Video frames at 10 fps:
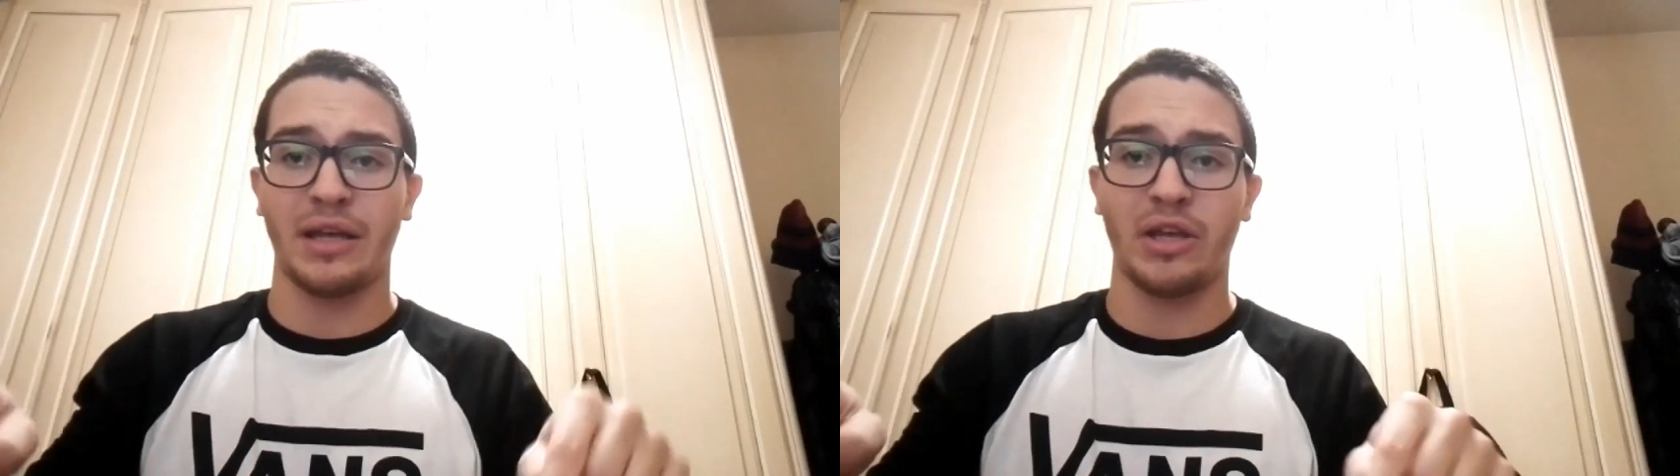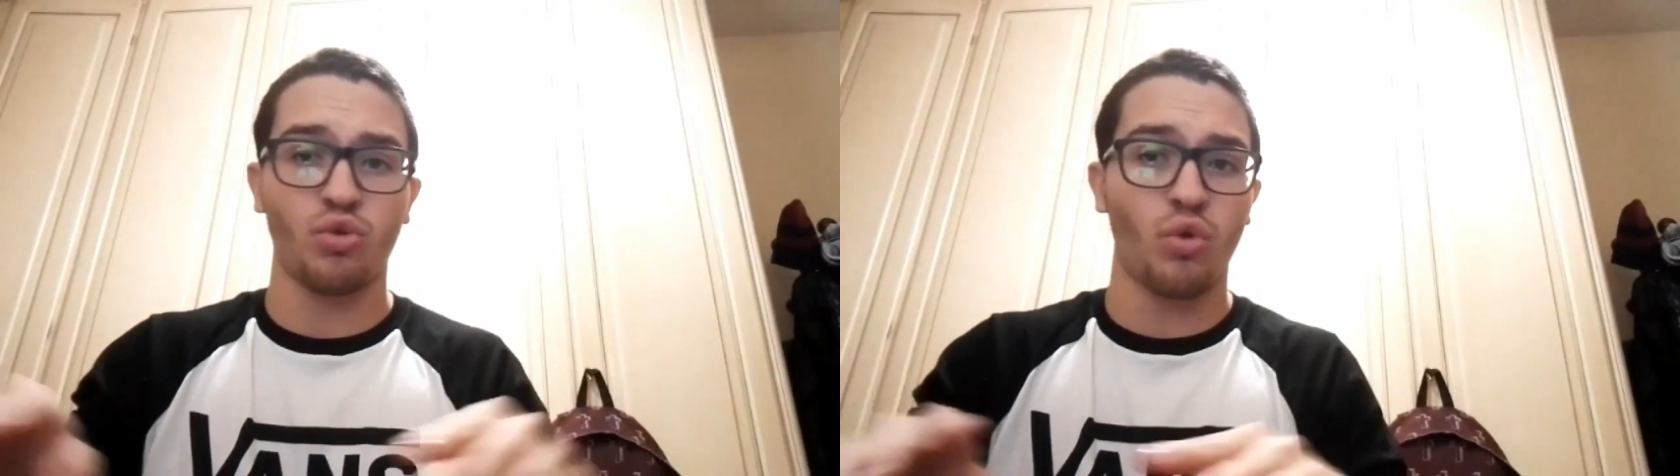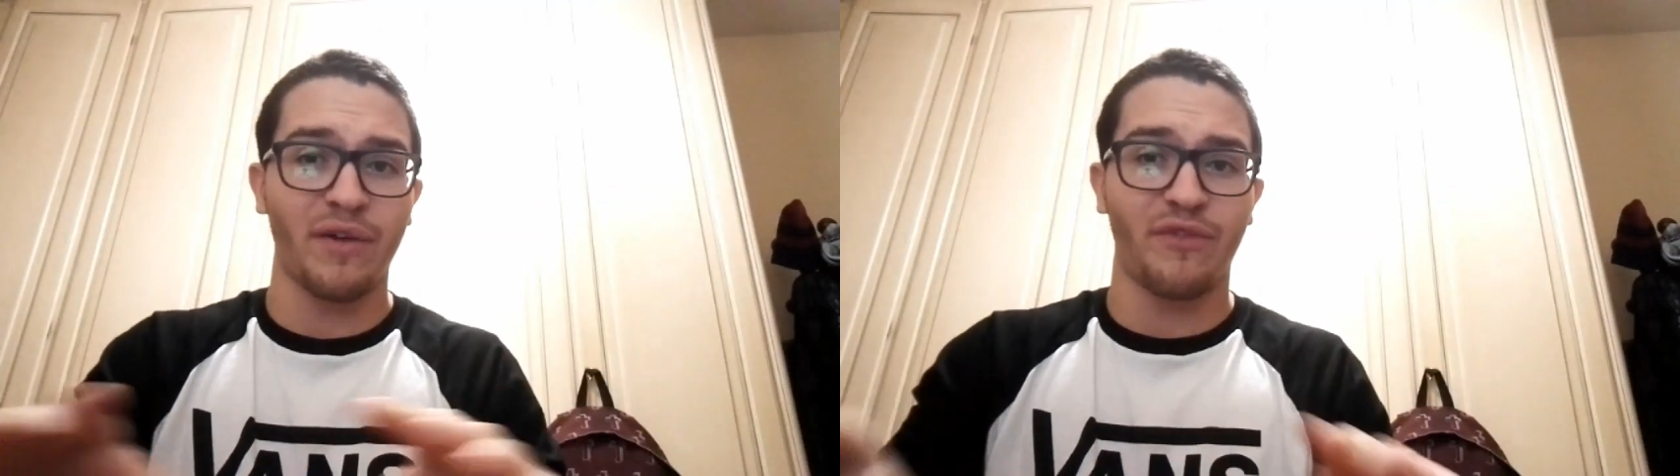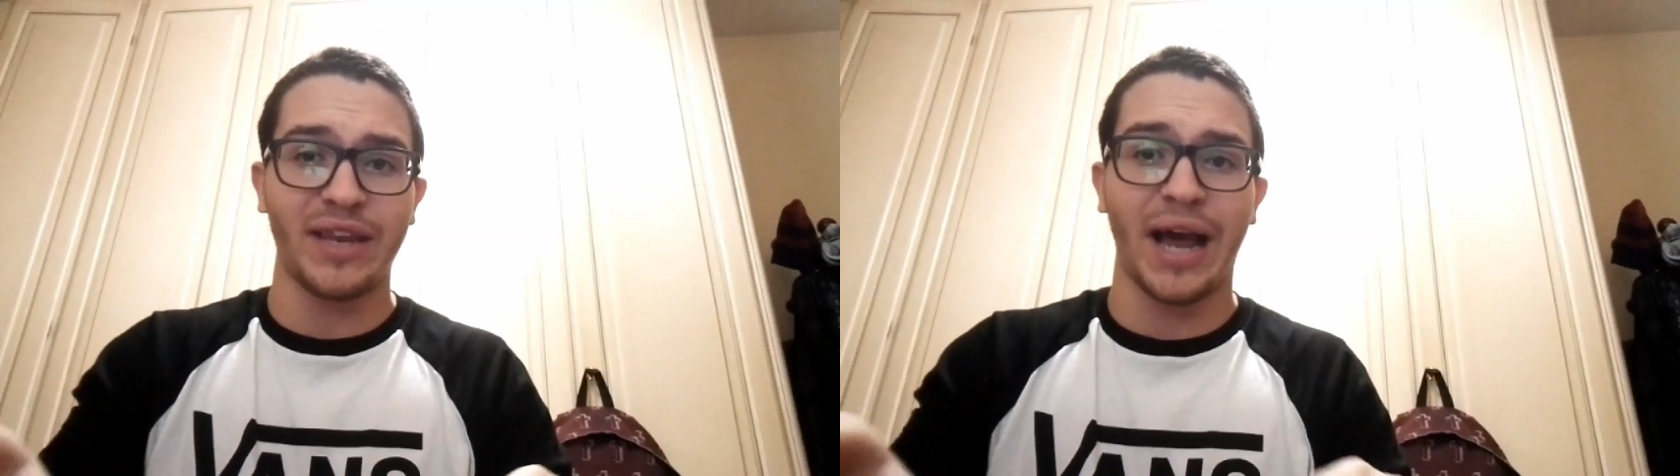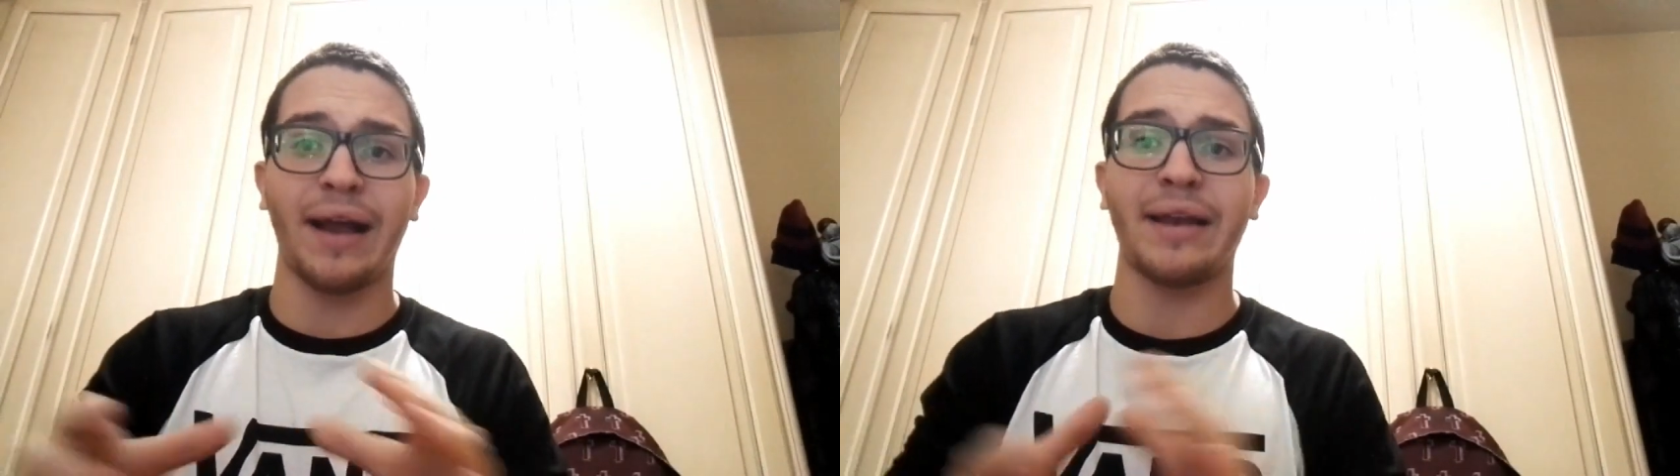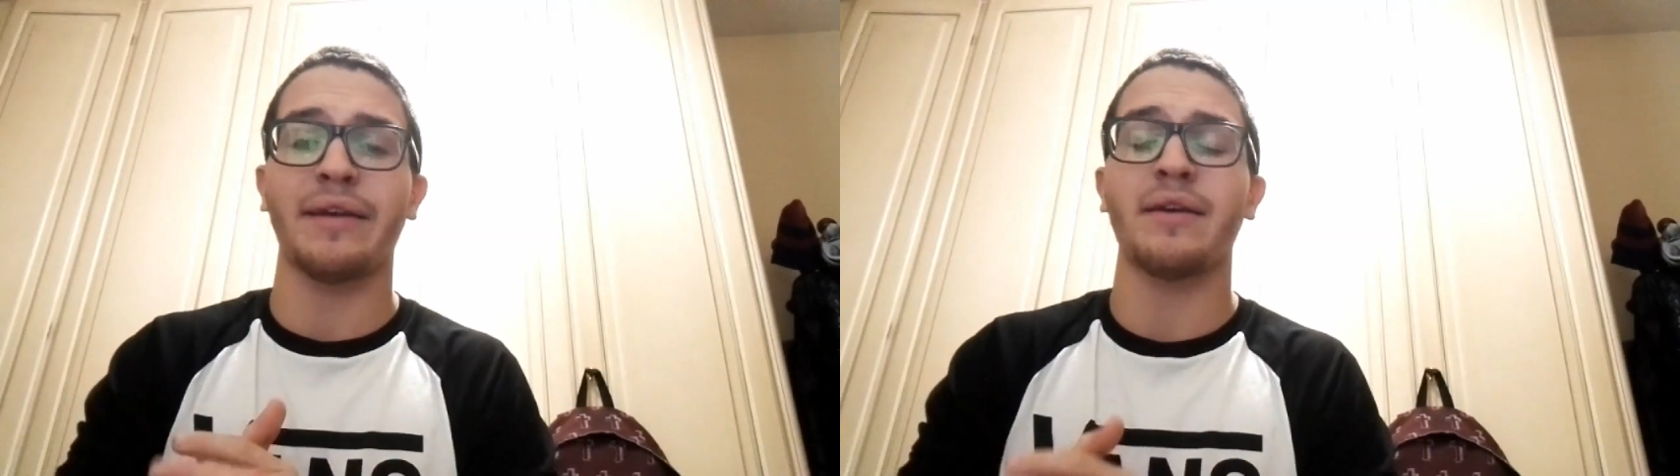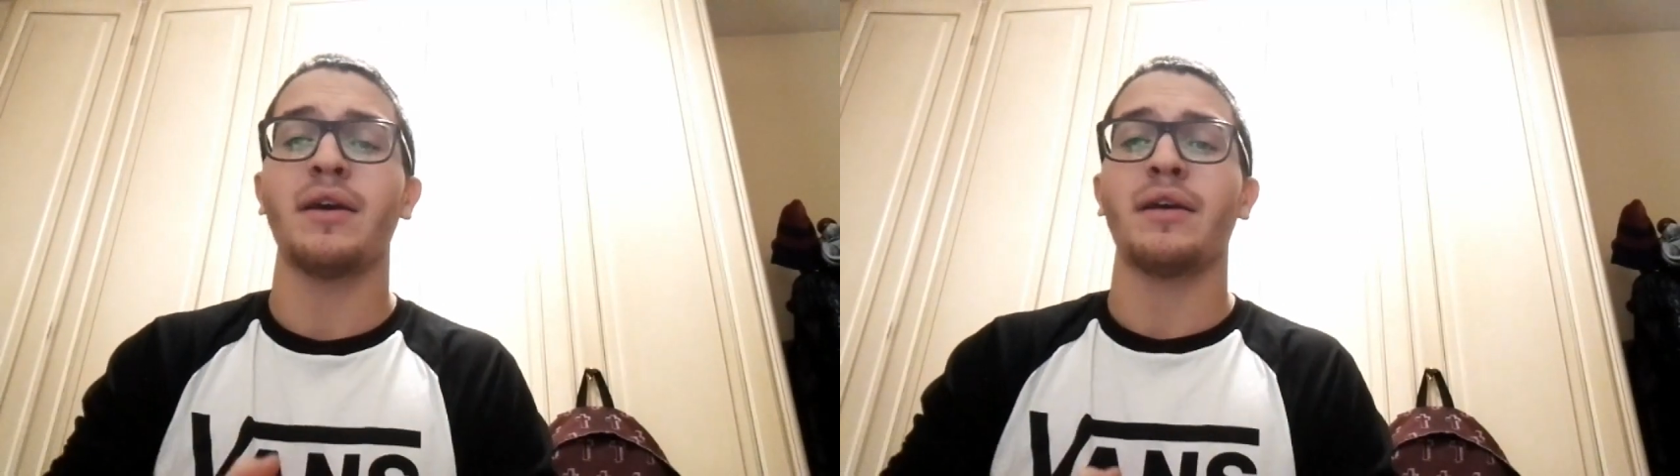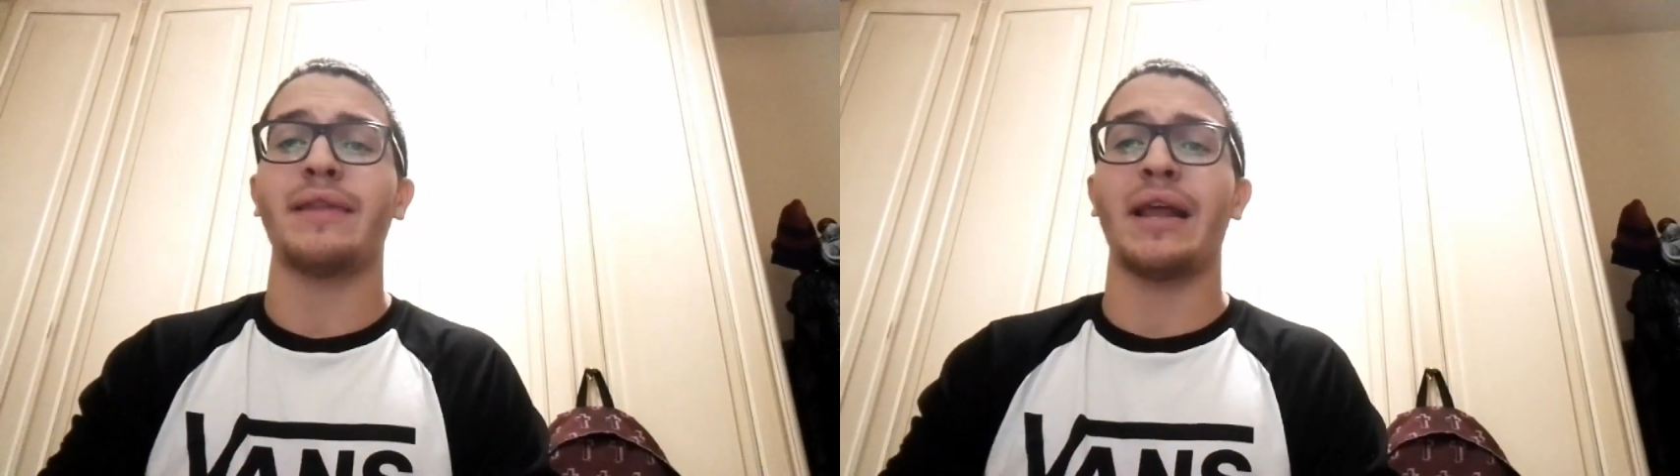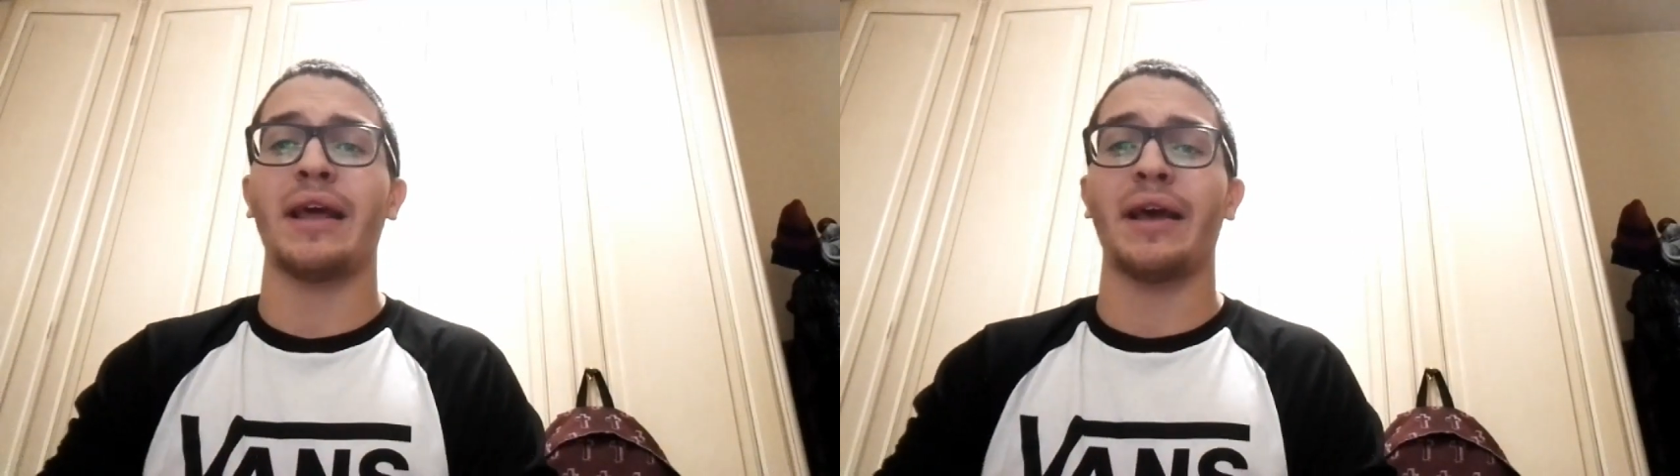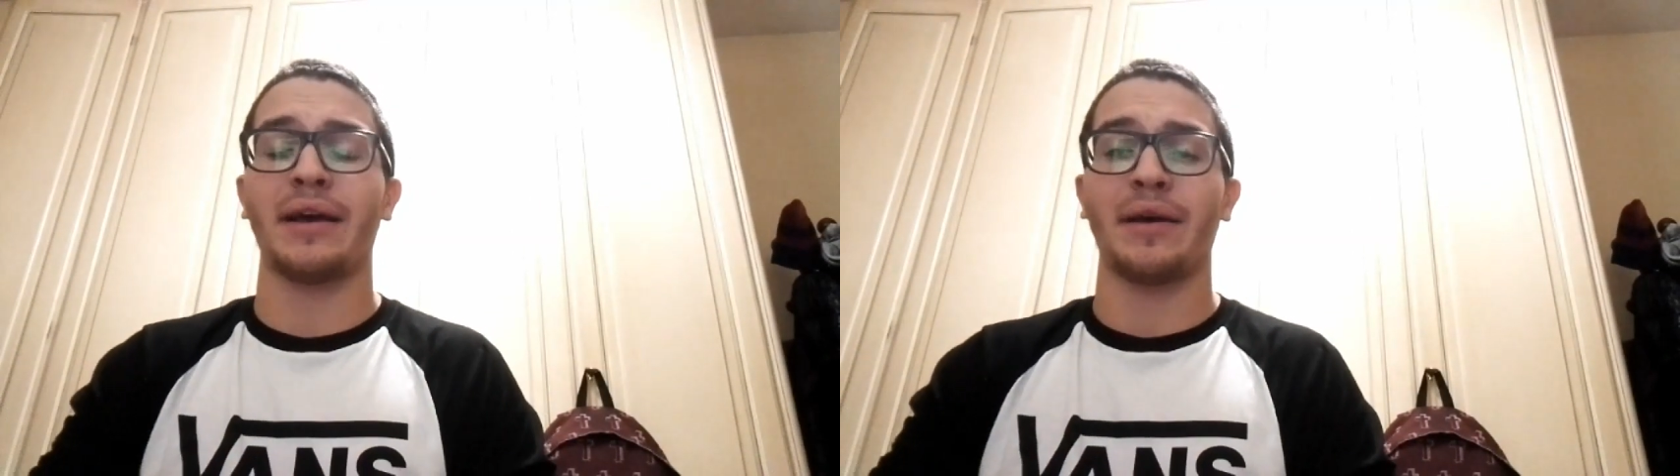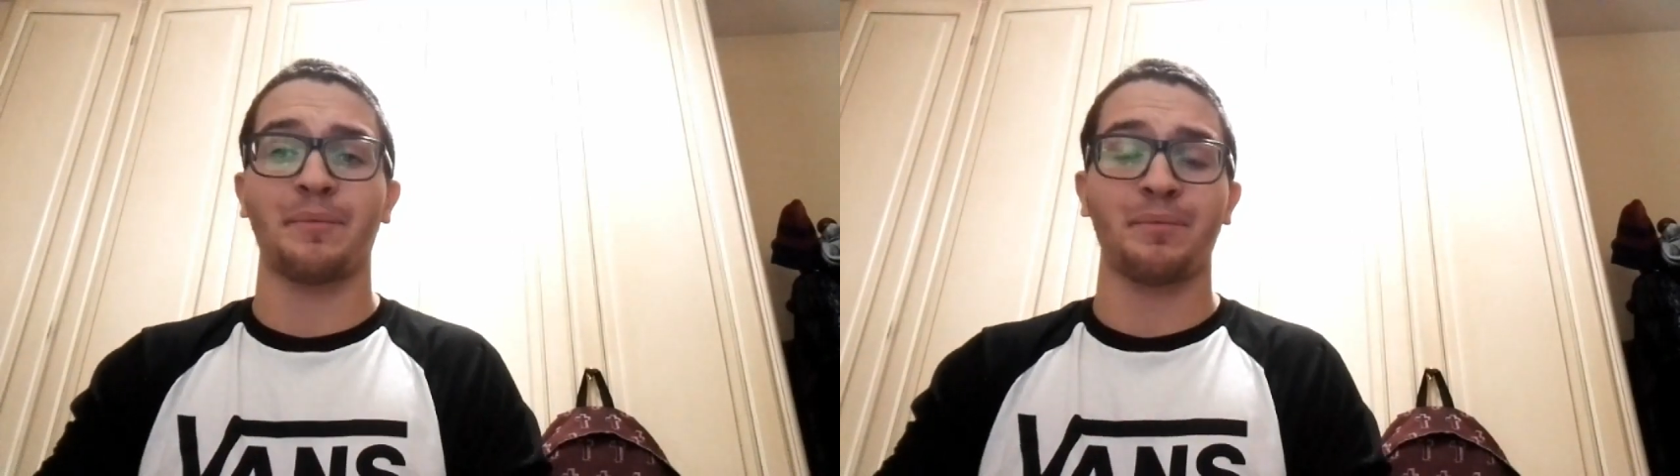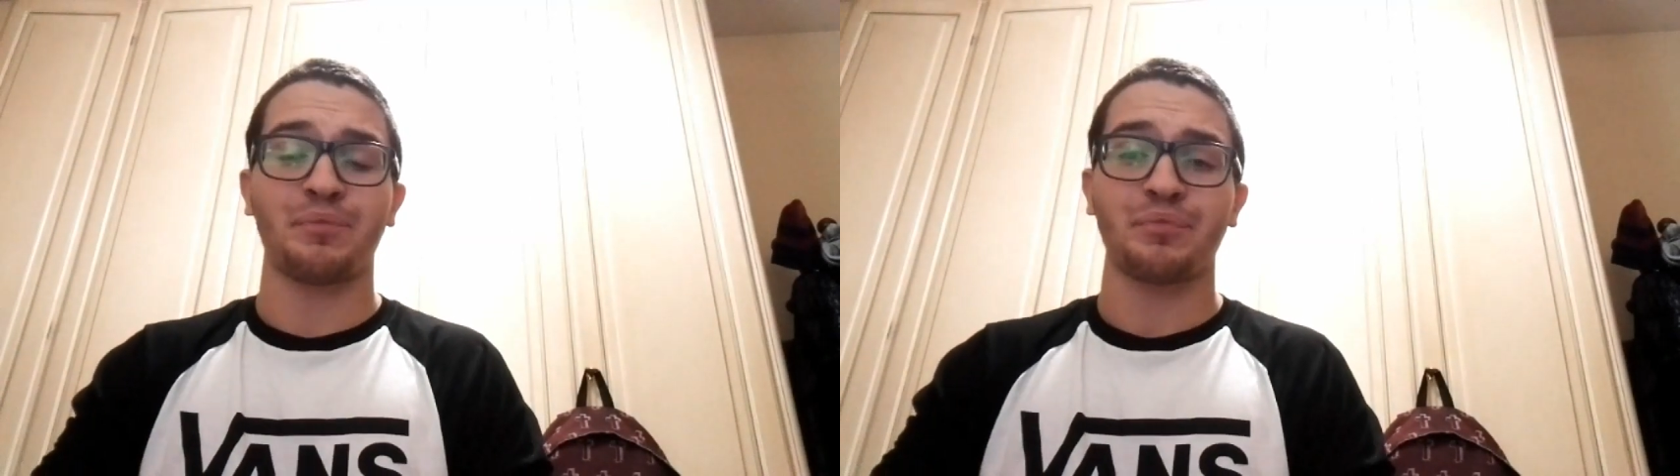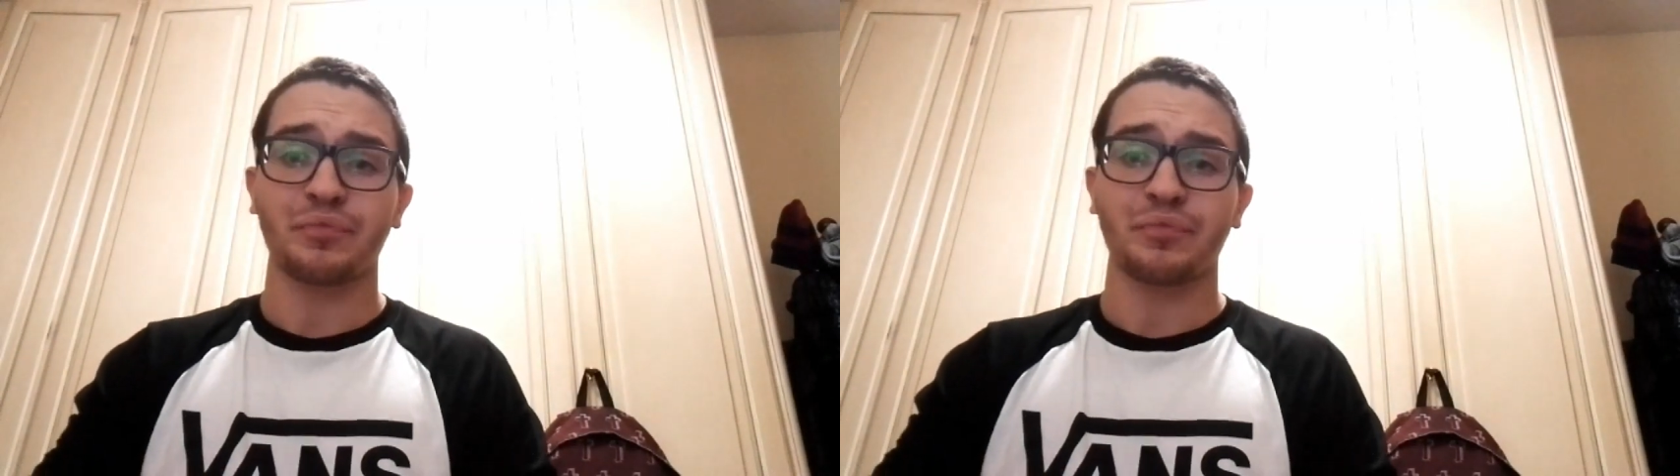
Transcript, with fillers: i due finali delle,